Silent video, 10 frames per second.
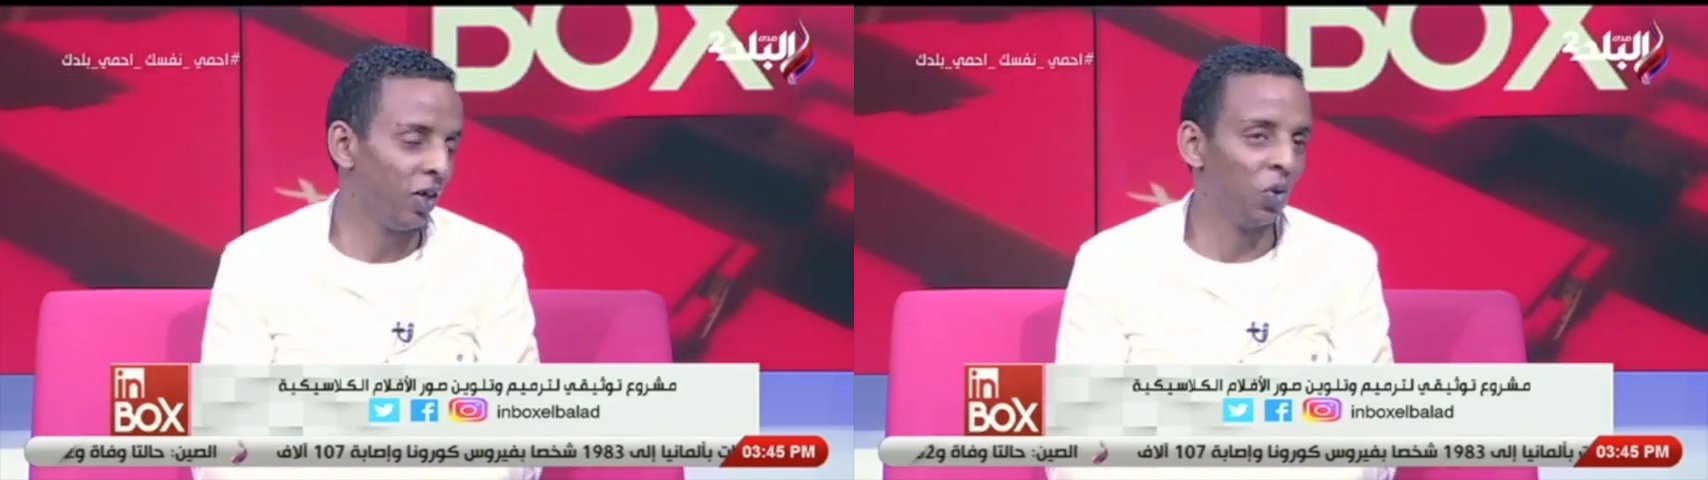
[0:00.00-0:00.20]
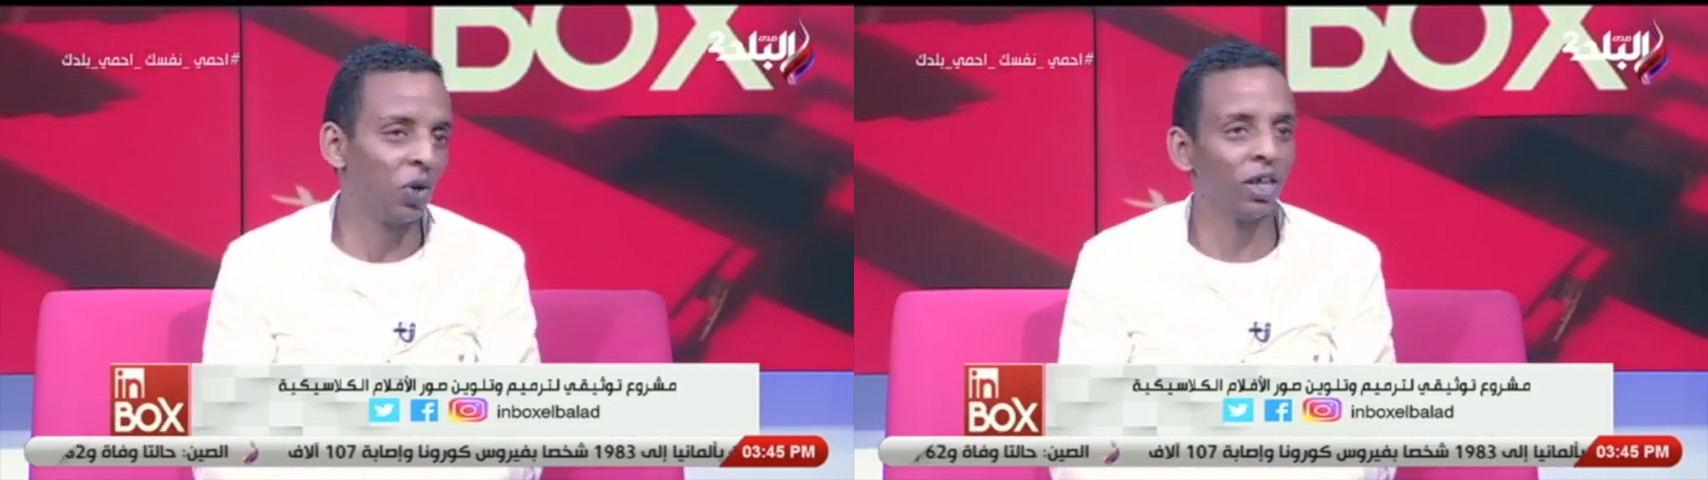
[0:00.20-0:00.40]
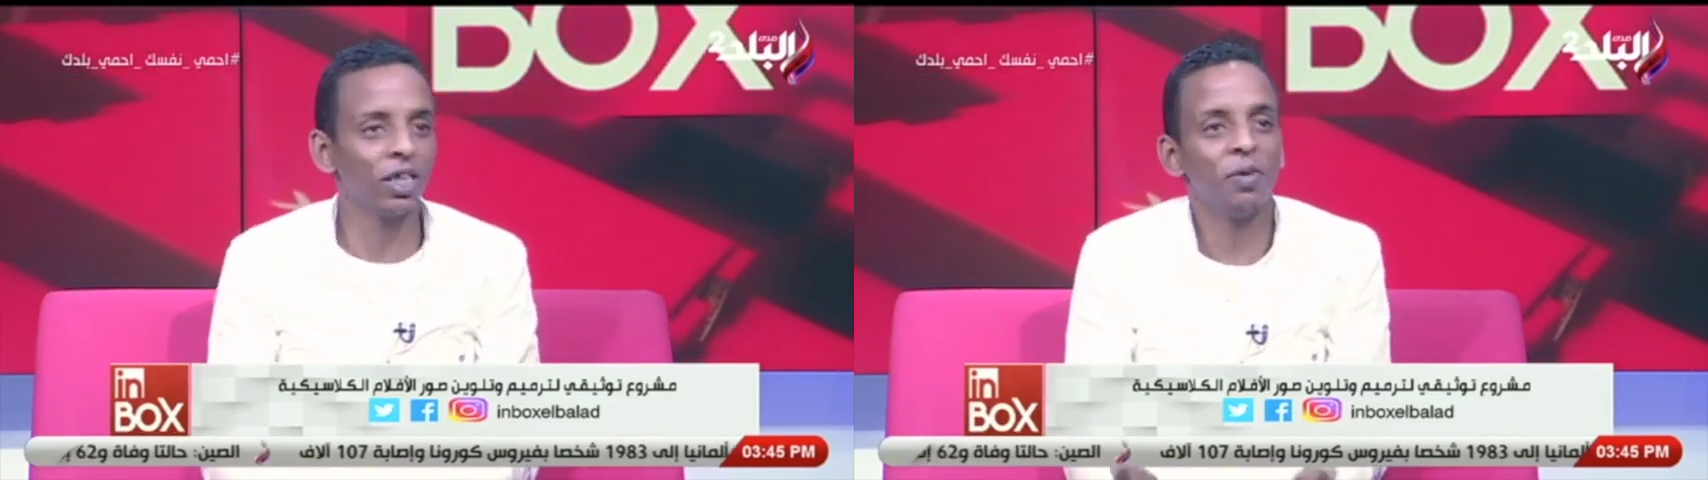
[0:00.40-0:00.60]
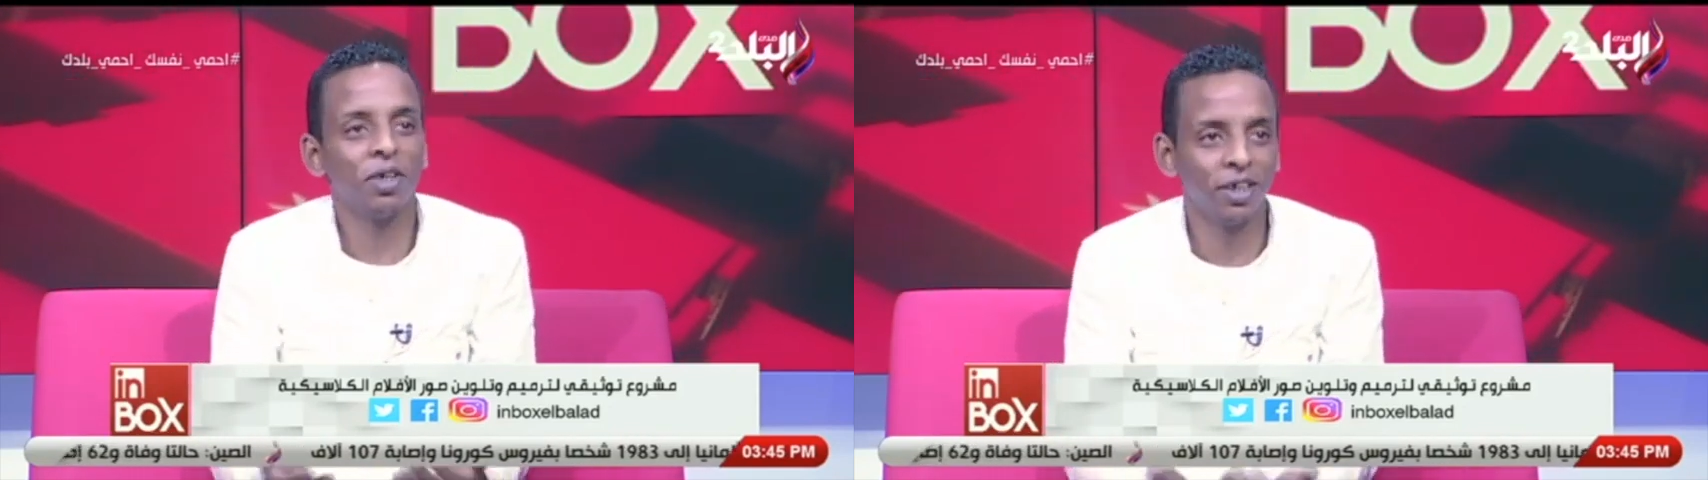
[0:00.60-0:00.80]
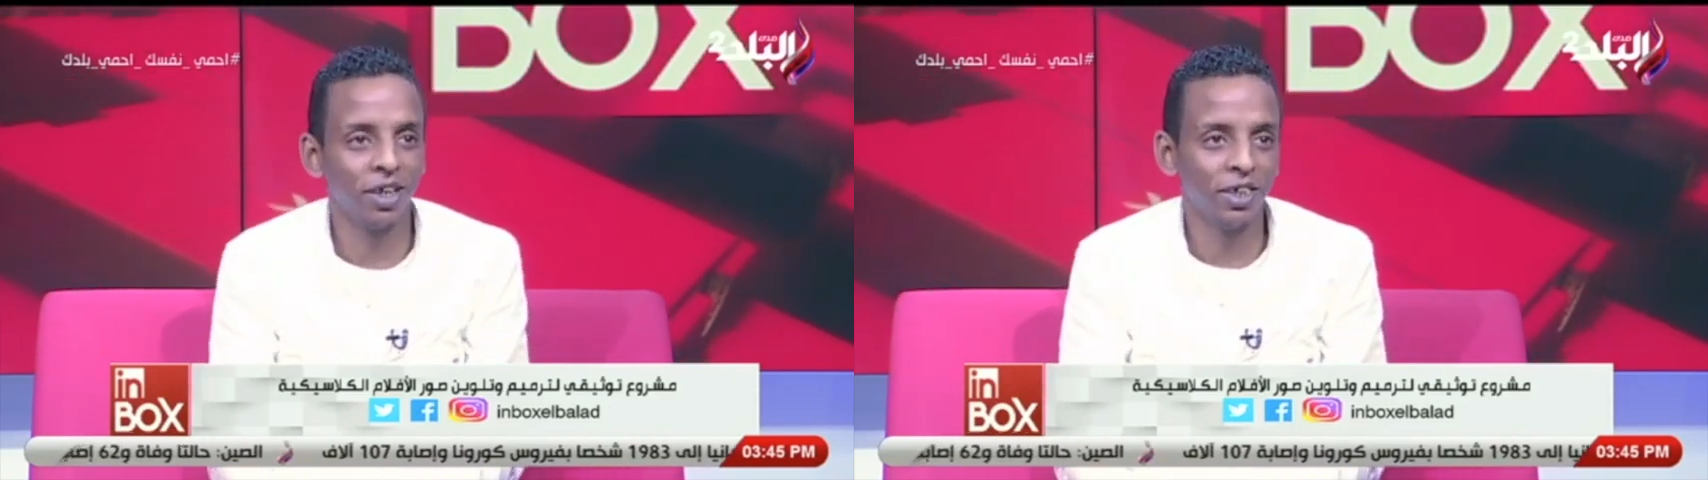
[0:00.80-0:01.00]
وكان
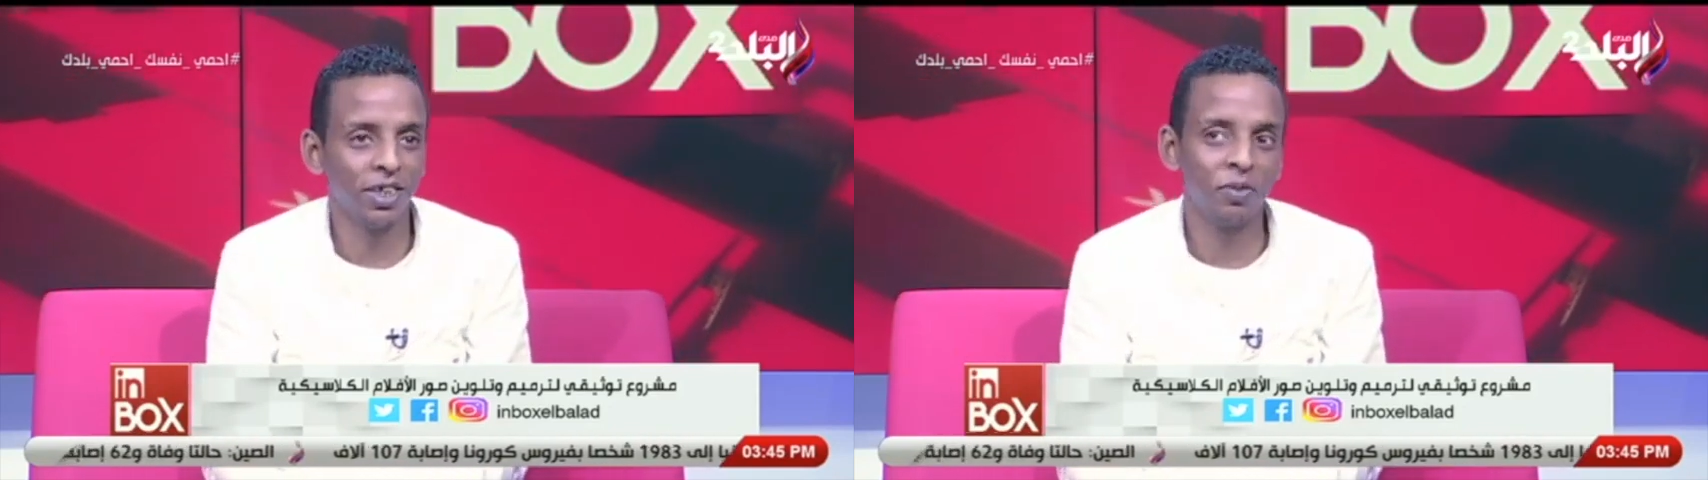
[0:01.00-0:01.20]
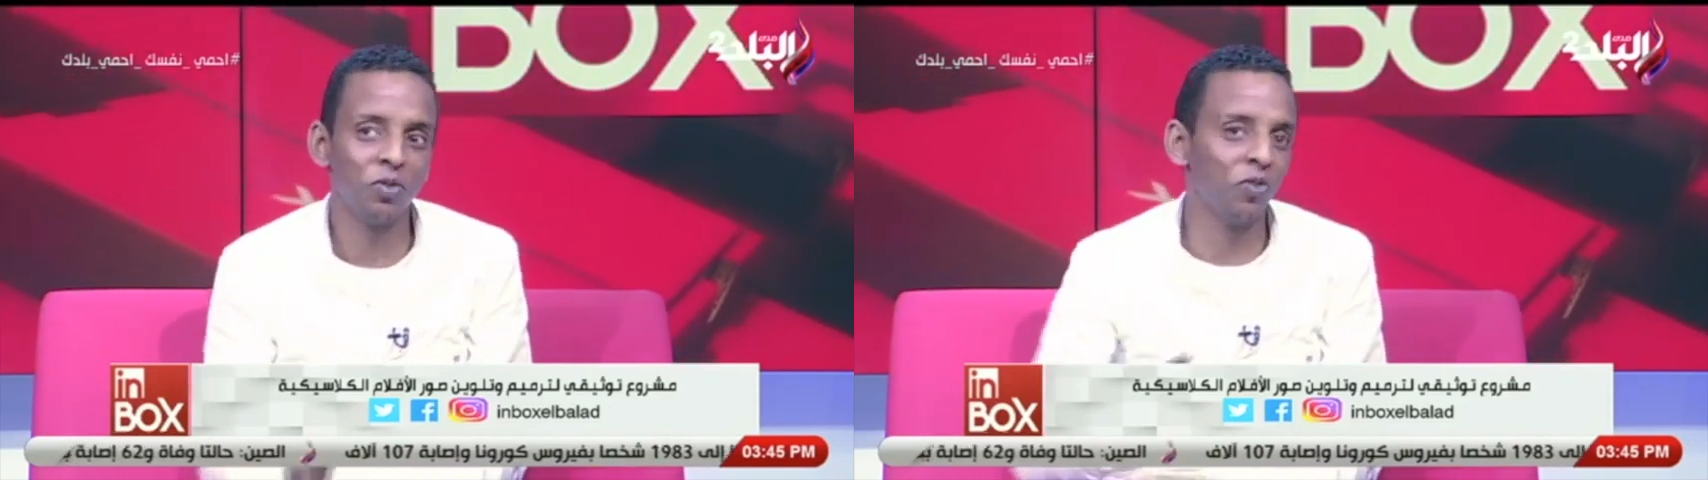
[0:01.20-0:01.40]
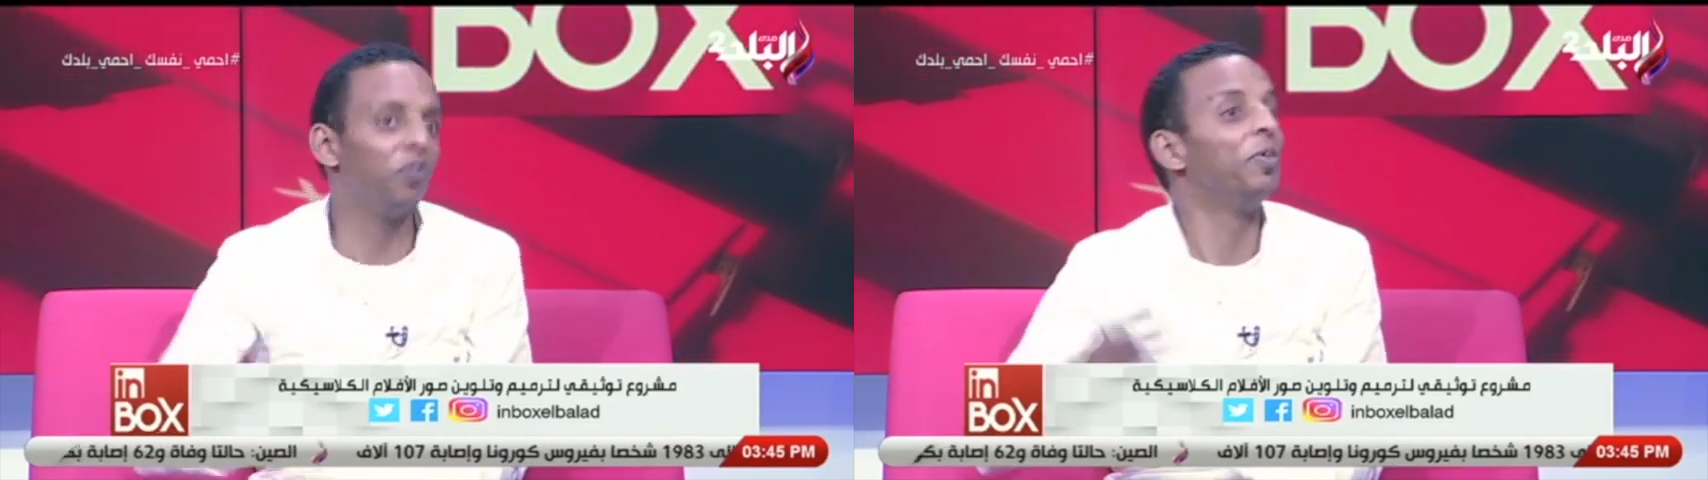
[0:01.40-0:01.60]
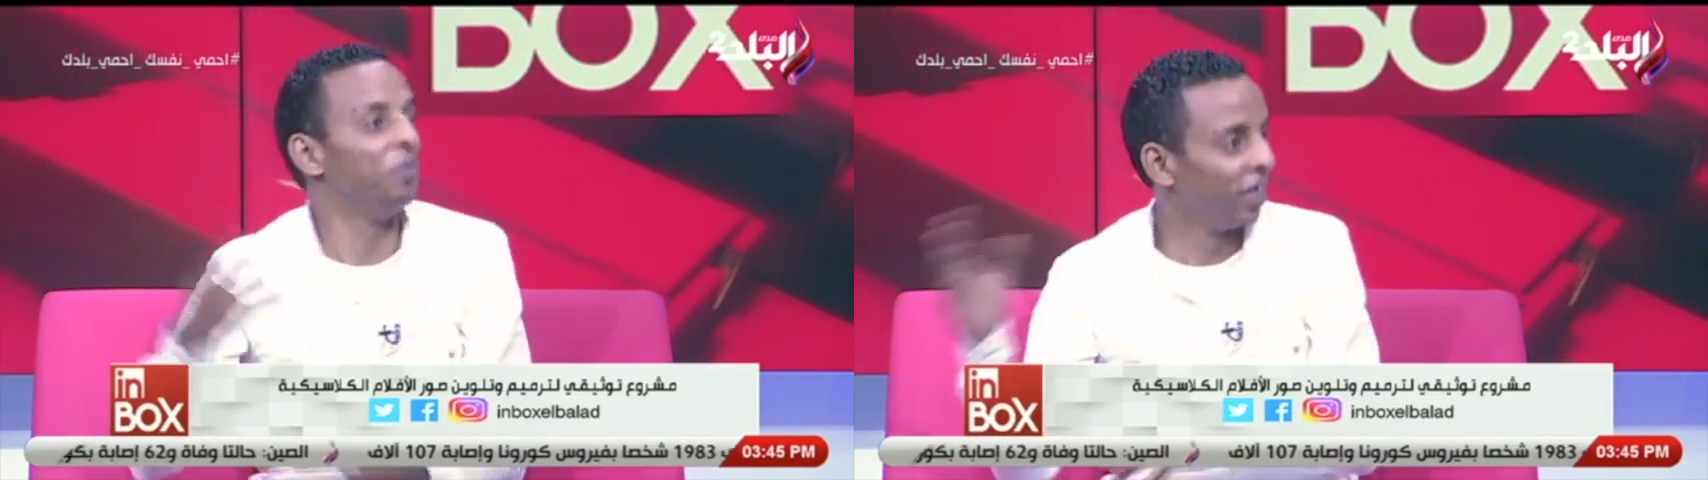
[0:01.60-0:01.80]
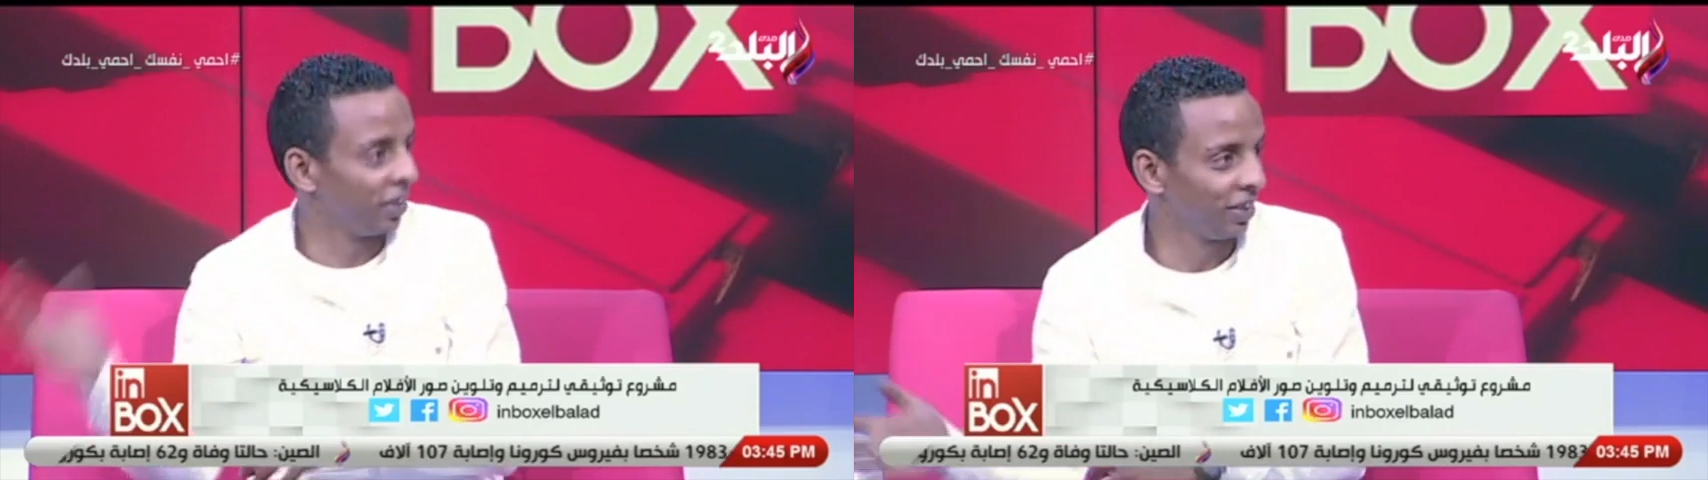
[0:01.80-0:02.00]
طبعا على حسابي وفي
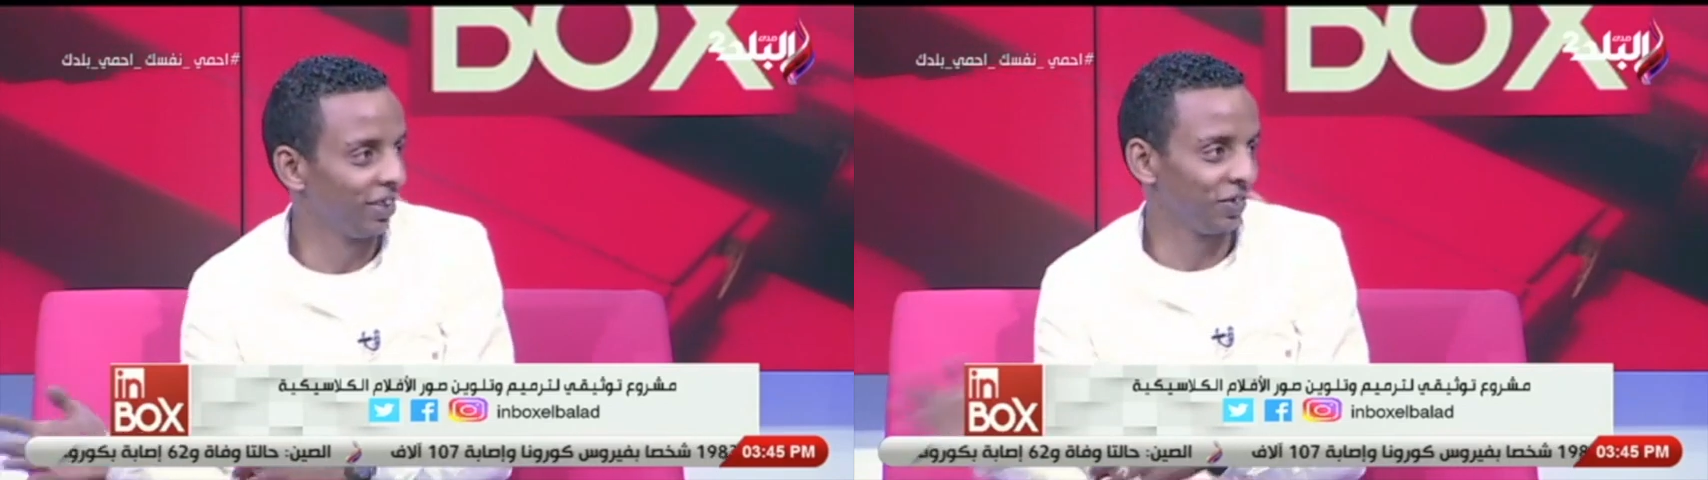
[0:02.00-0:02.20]
لبنان